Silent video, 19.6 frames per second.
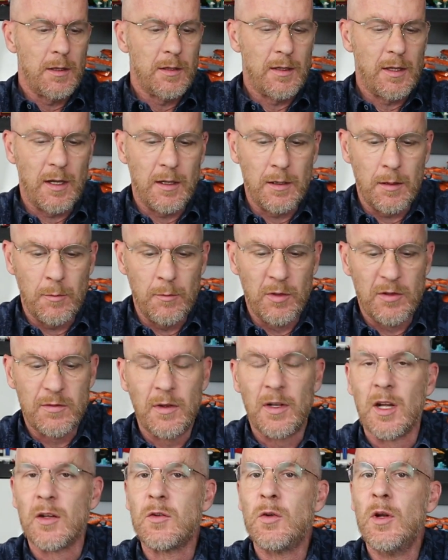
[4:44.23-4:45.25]
Dann müssen
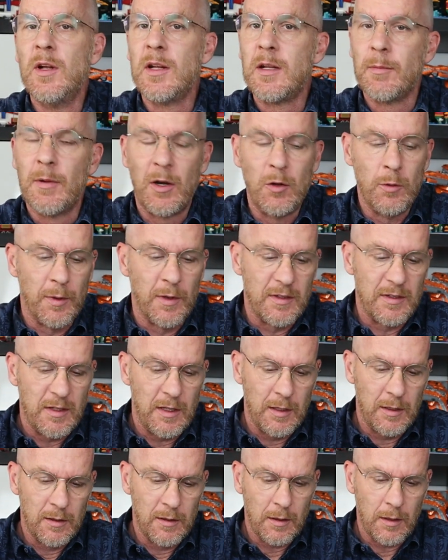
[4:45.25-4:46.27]
wir natürlich mal über,
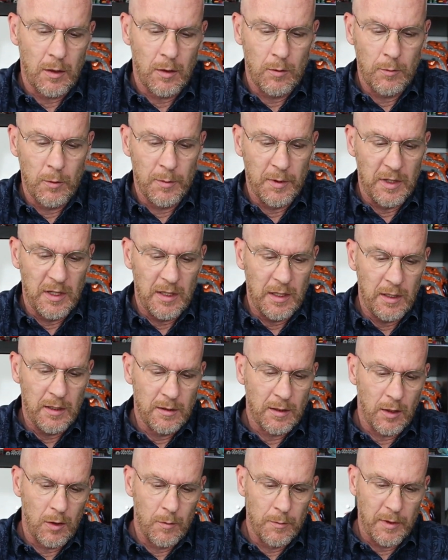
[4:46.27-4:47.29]
Innenraum, über den
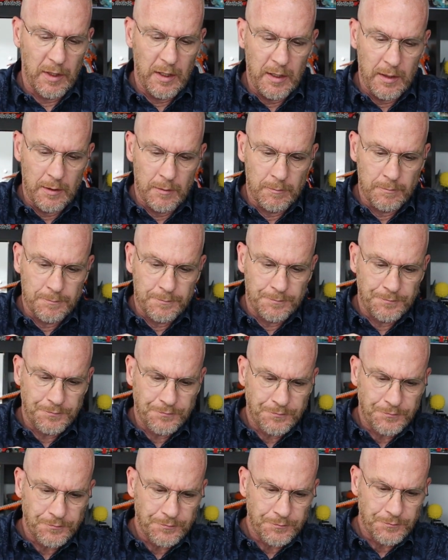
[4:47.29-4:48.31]
Innenraum reden.
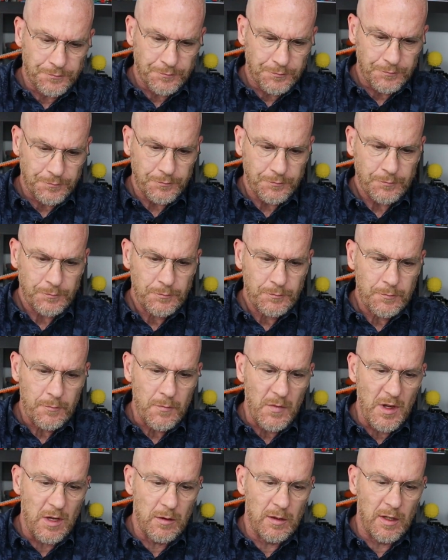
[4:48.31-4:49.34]

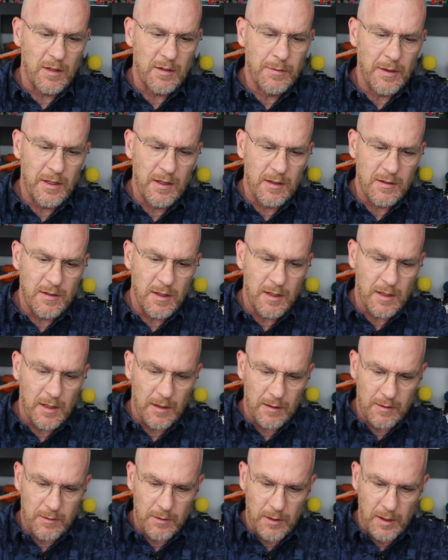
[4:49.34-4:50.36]
Und das wird jetzt nicht
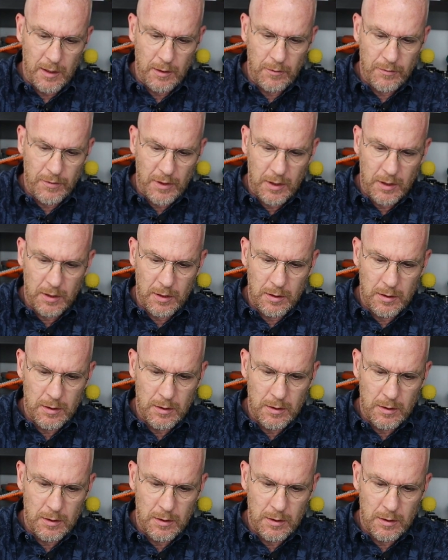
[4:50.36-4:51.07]
ganz so einfach,